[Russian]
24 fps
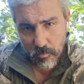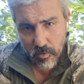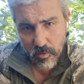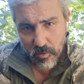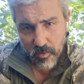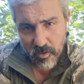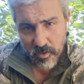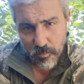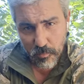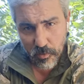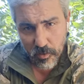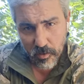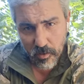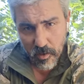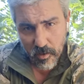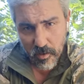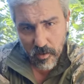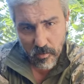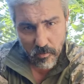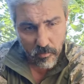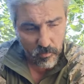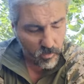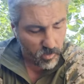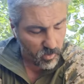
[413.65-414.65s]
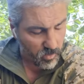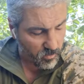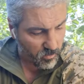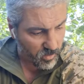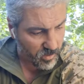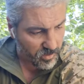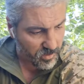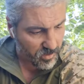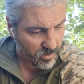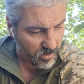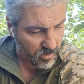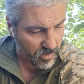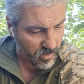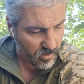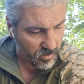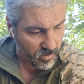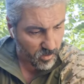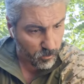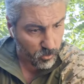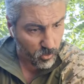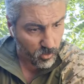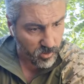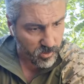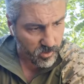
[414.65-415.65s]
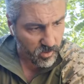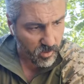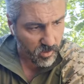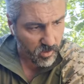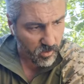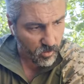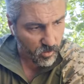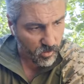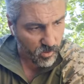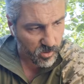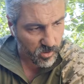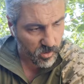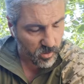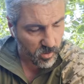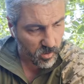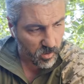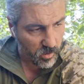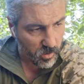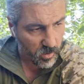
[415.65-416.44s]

блин, испытаниям возникает и плоская рожа.